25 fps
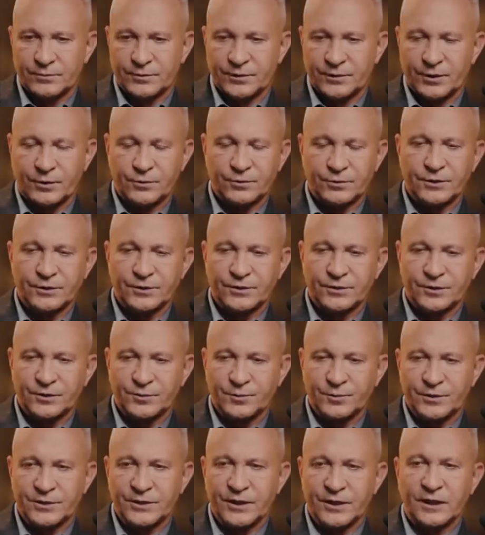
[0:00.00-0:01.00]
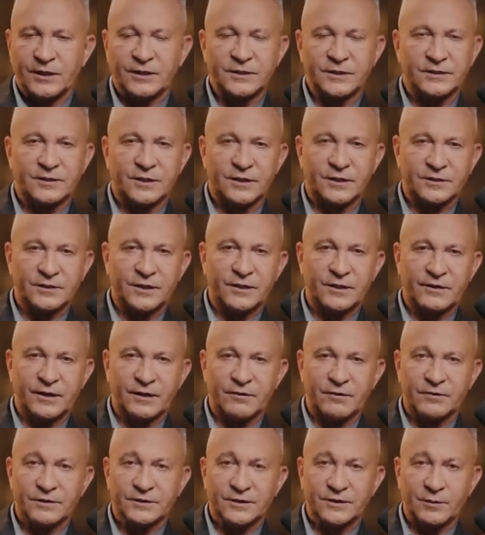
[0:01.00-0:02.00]
Серьезнейшие специалисты
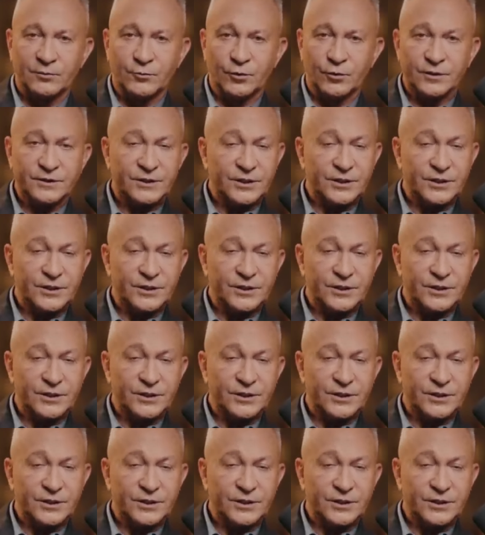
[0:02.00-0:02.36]
разговаривали со мной.